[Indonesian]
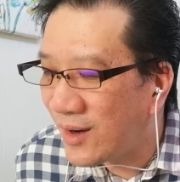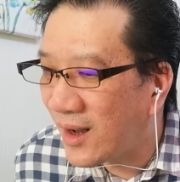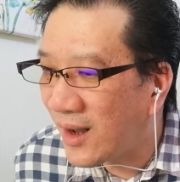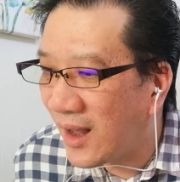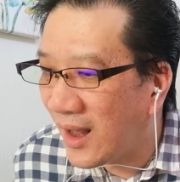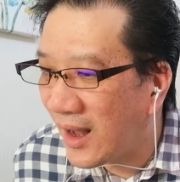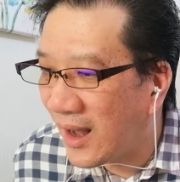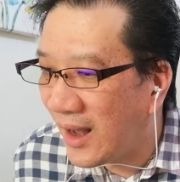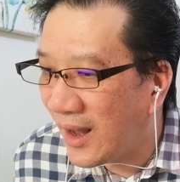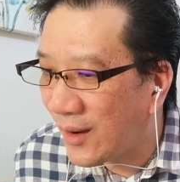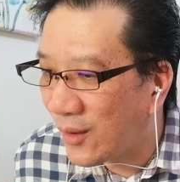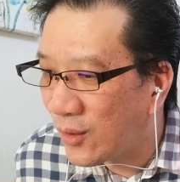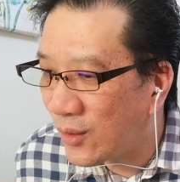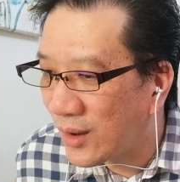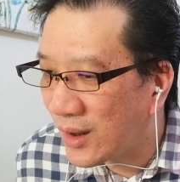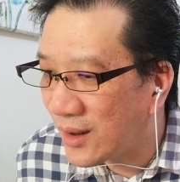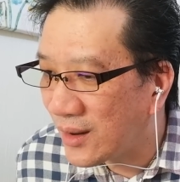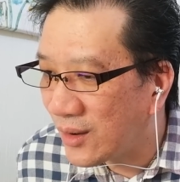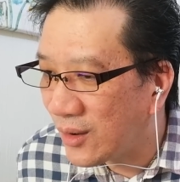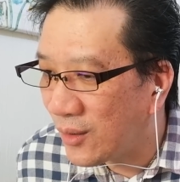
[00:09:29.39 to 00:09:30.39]
udah nggak ngaruh
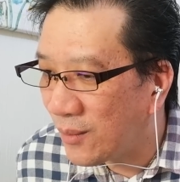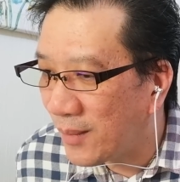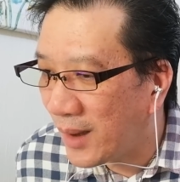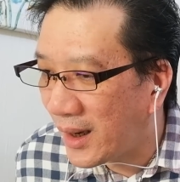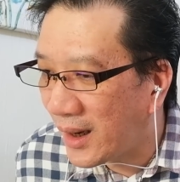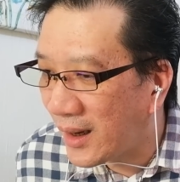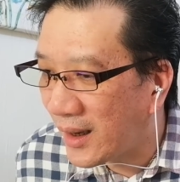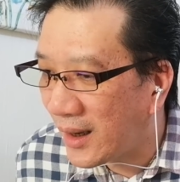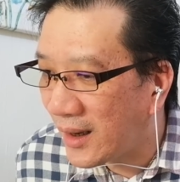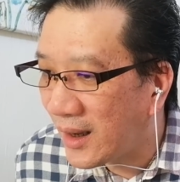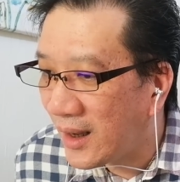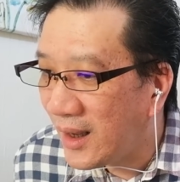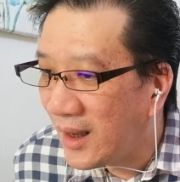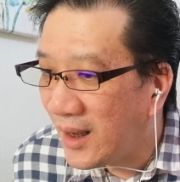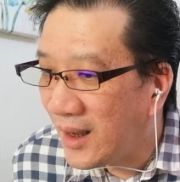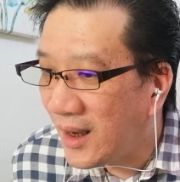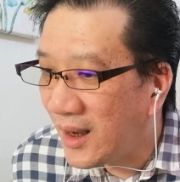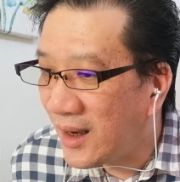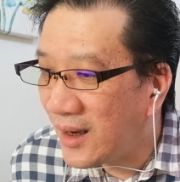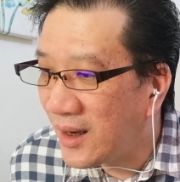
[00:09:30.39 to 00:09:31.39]
gitu market
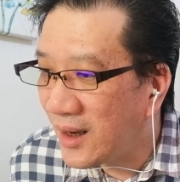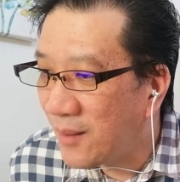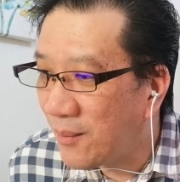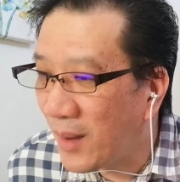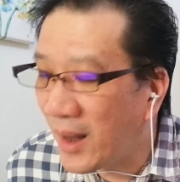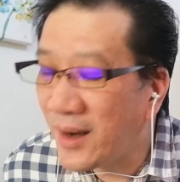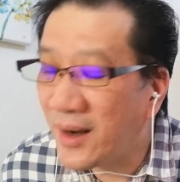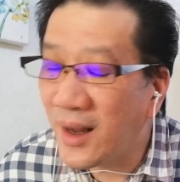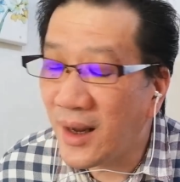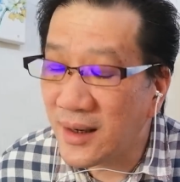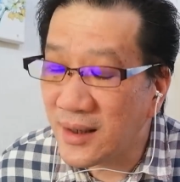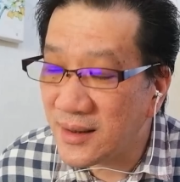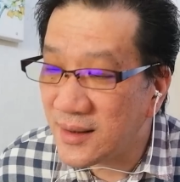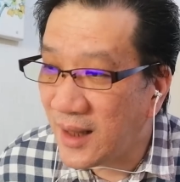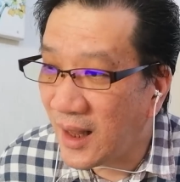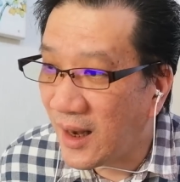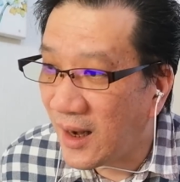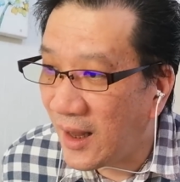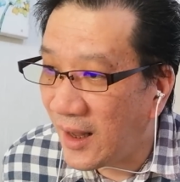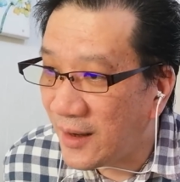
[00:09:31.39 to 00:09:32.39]
ini bandar
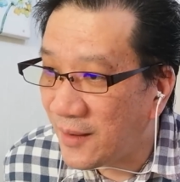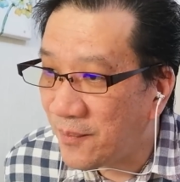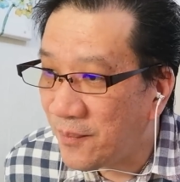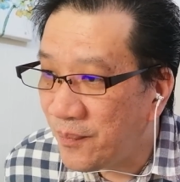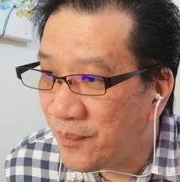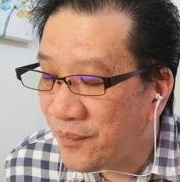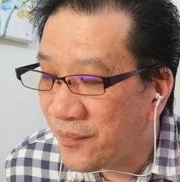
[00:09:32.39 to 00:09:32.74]
setelan